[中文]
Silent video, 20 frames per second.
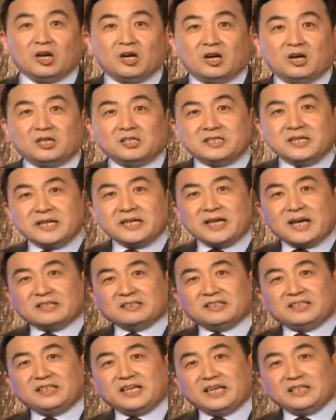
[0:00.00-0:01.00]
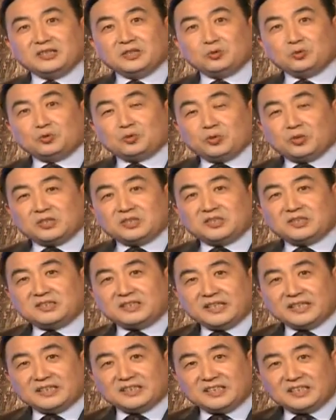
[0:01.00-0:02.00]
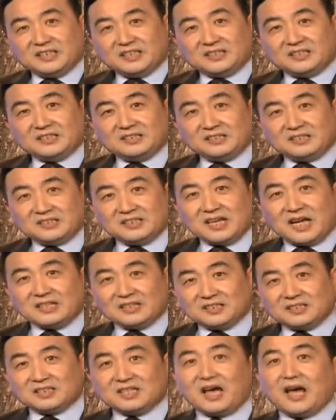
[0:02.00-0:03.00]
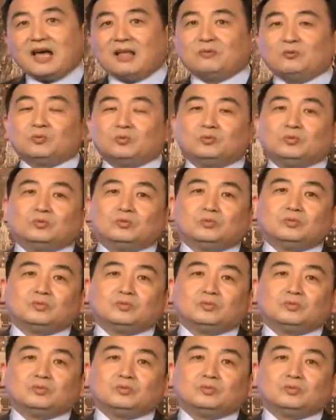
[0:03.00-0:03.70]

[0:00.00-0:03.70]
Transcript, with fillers: 而这样的研究所是这个体制之下的产物，